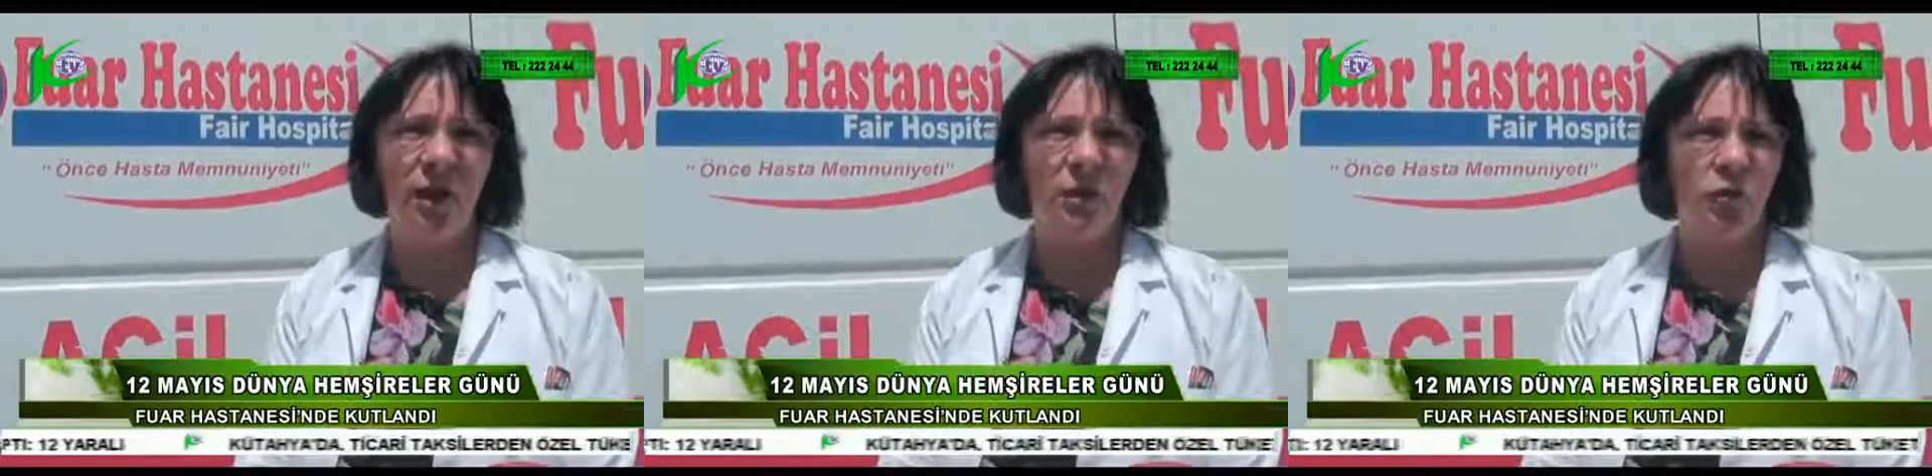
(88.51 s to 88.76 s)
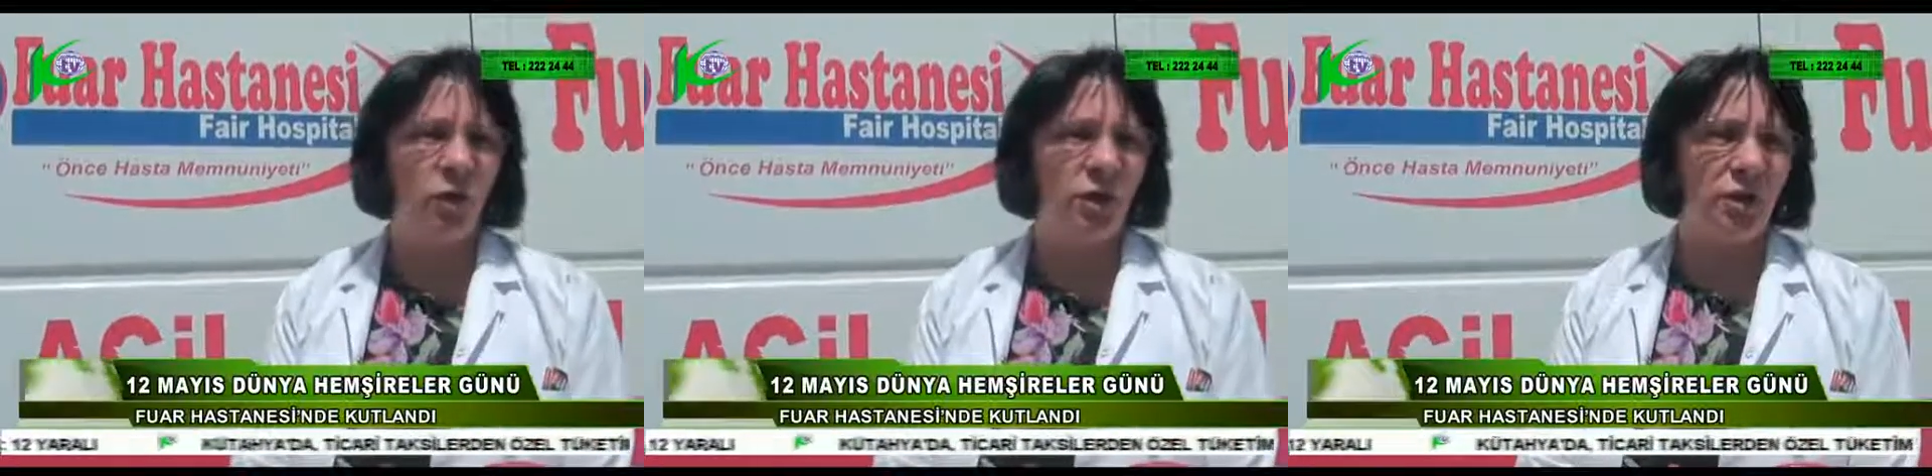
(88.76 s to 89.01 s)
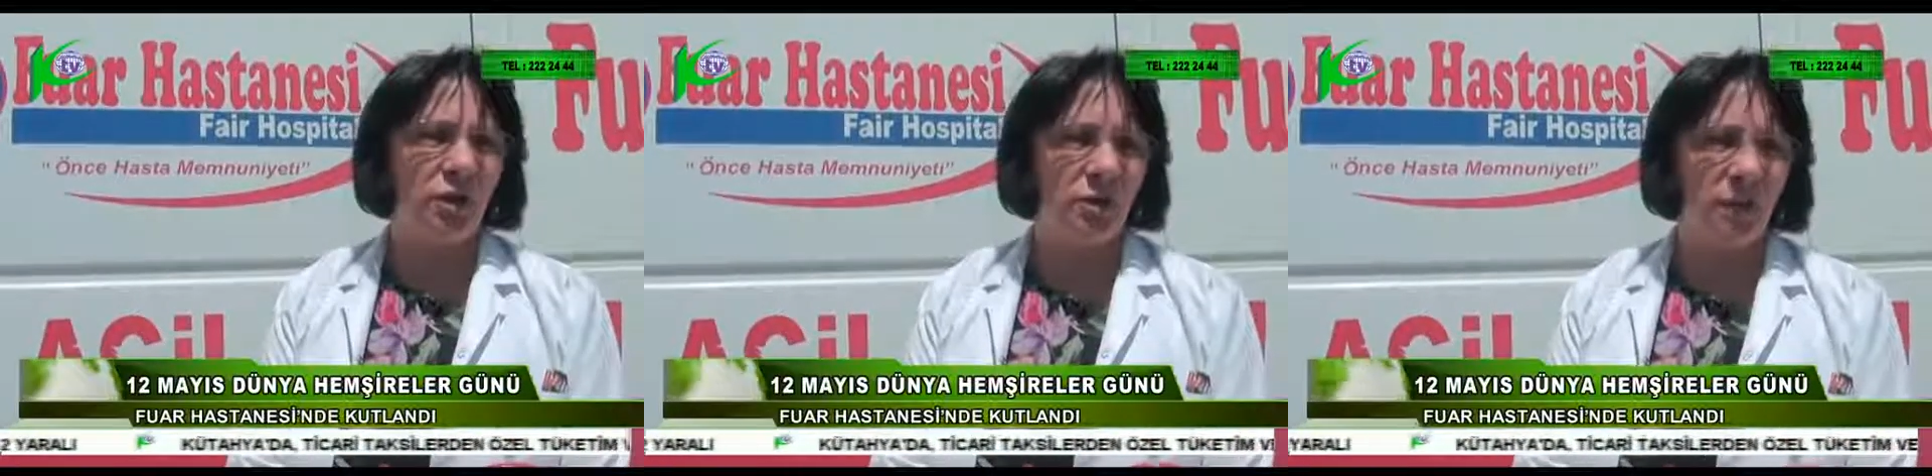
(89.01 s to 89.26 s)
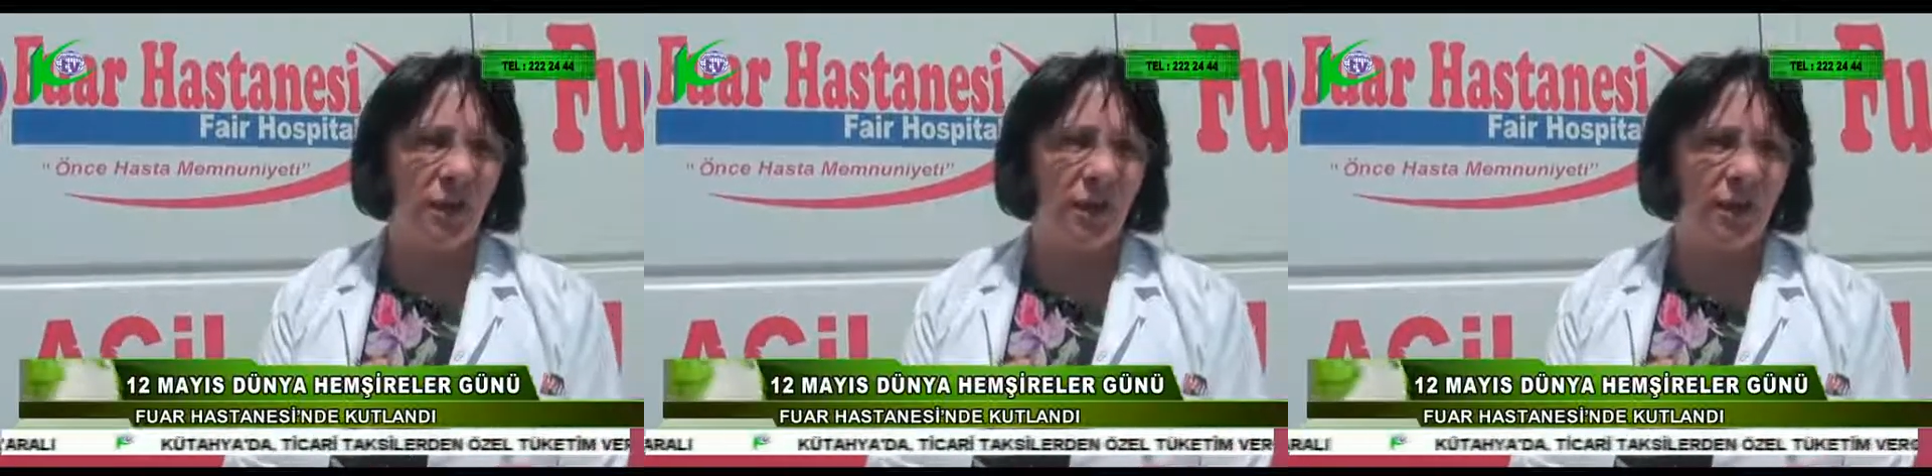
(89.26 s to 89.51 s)
çok
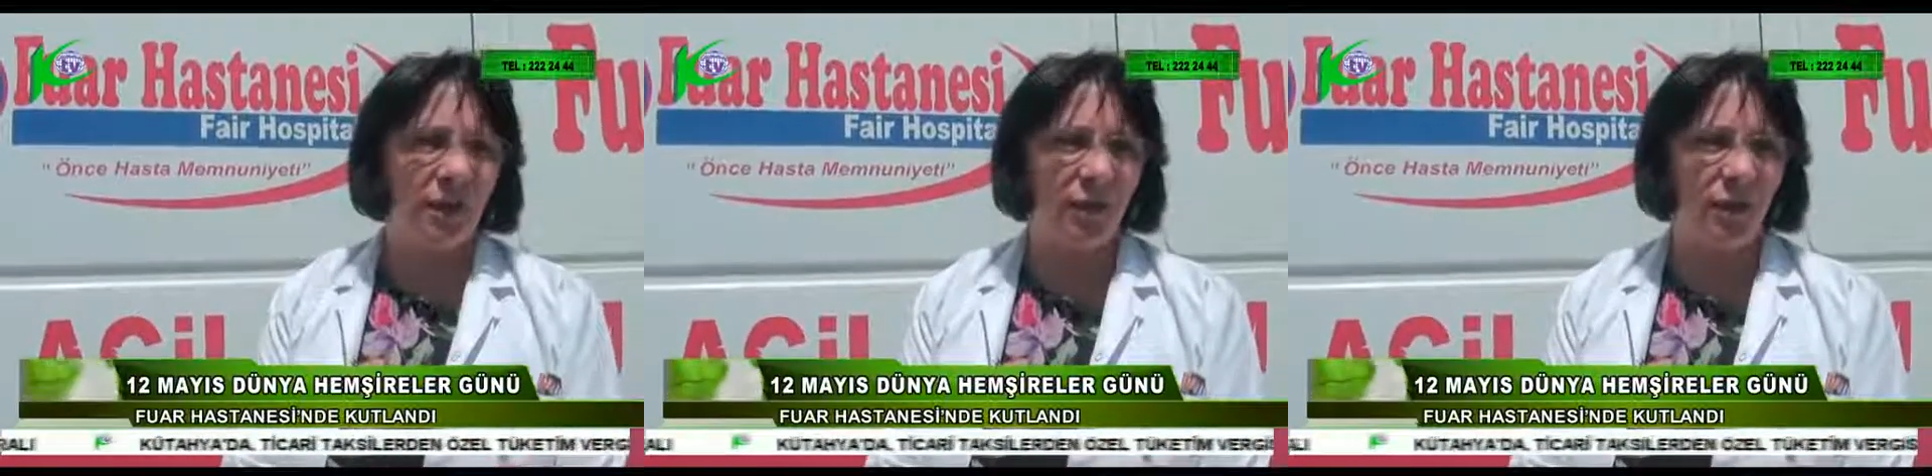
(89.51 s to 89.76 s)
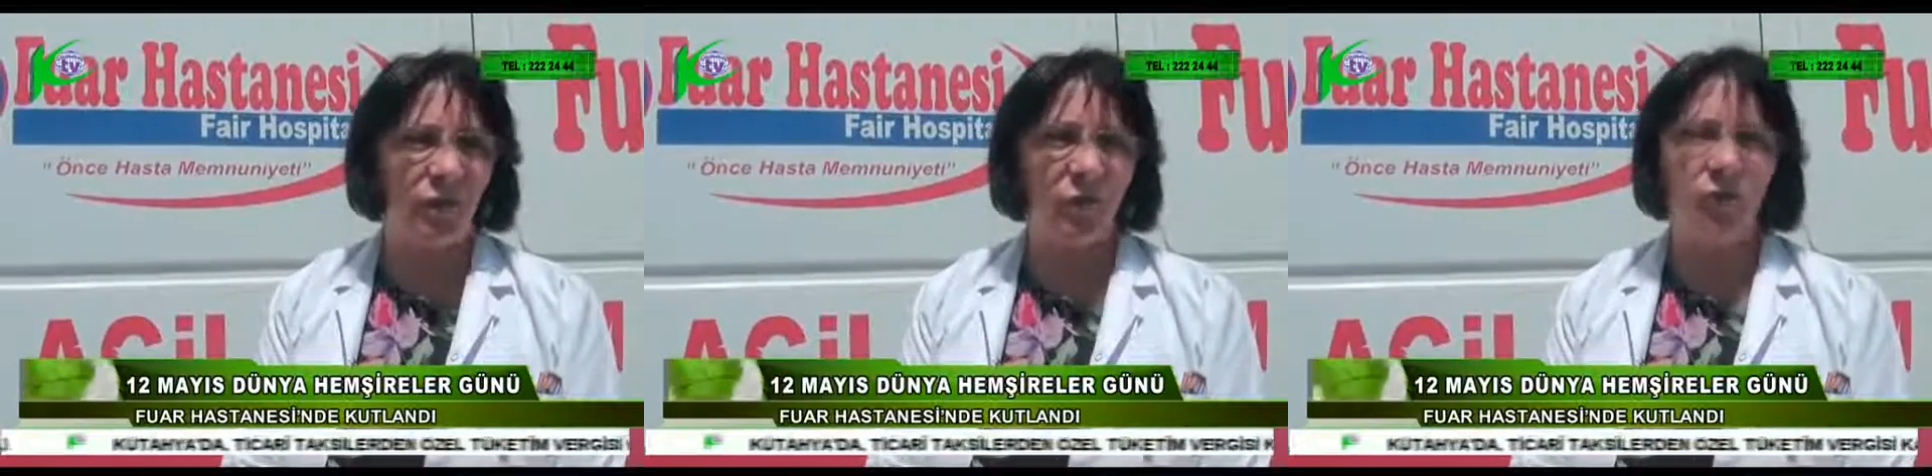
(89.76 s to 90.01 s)
çalışmaları gerekiyor.